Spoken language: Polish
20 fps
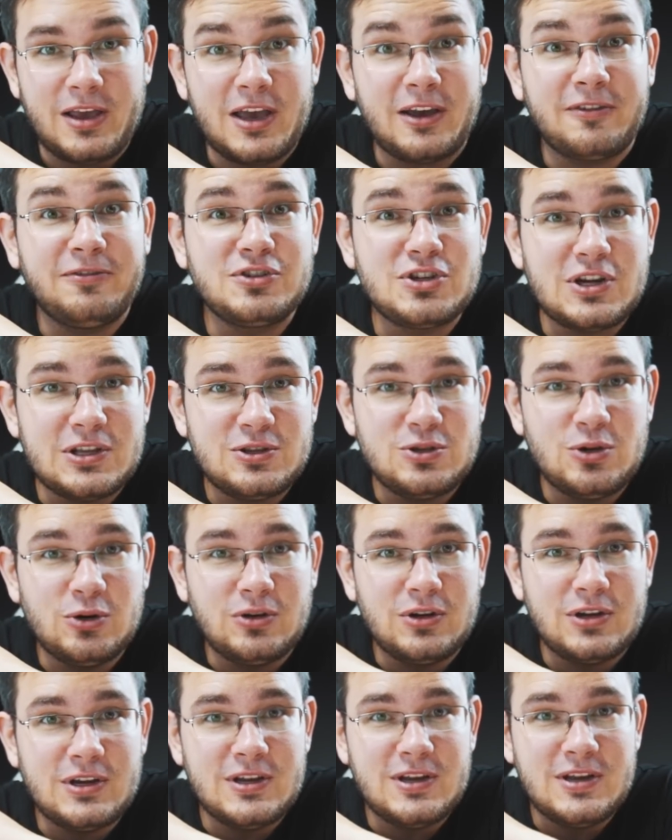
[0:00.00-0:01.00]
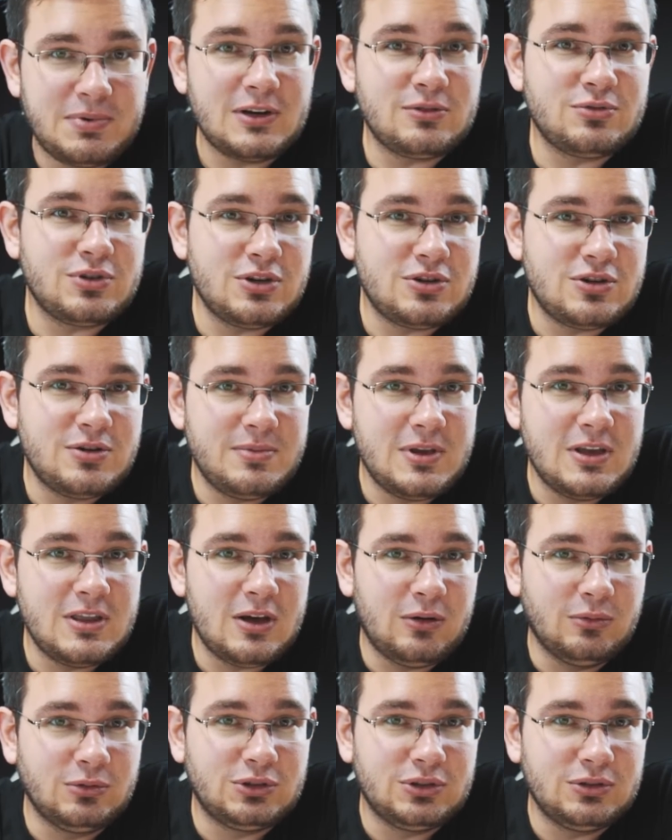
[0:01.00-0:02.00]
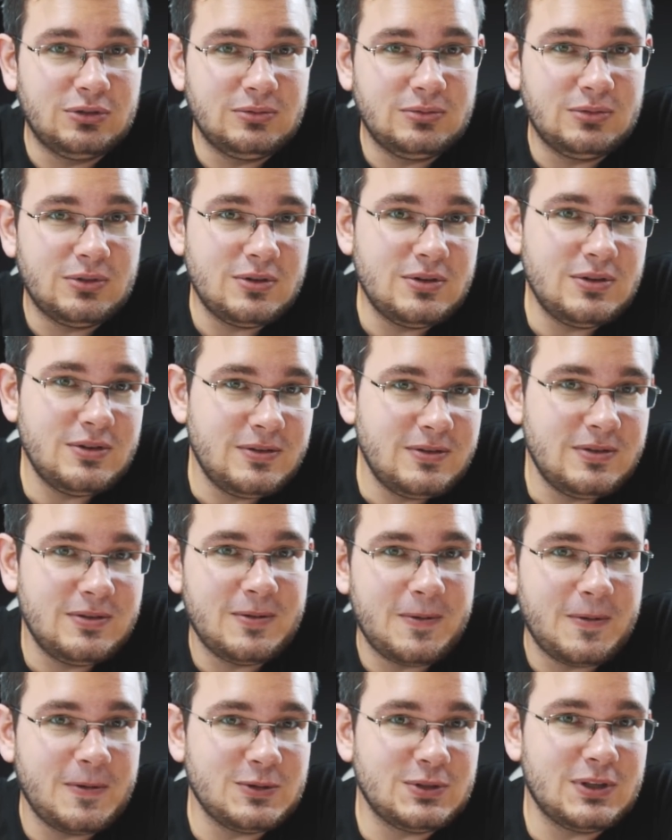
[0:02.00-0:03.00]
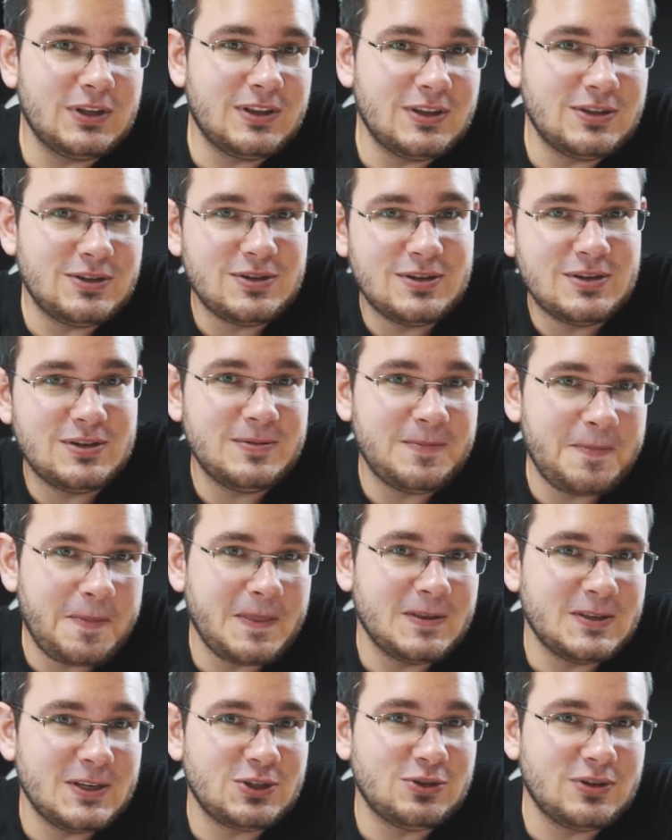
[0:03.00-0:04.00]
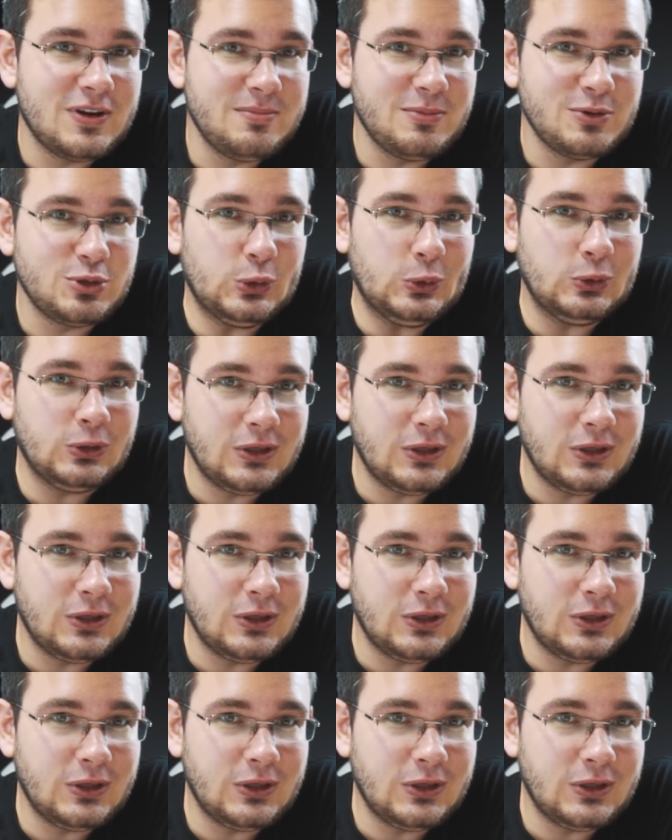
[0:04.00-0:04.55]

Jak wszedł do gry, paru rzeczy mnie nauczył, no i ostatecznie zacząłem ostro